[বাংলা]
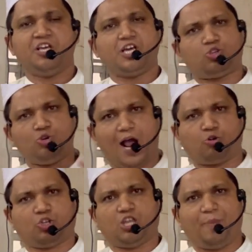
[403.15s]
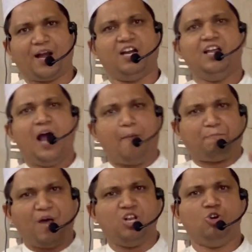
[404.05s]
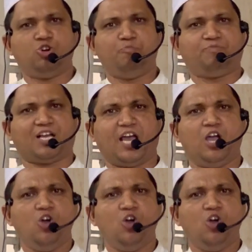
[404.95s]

কিছু না করতে পারেন আপনার ইউটিউব থেকে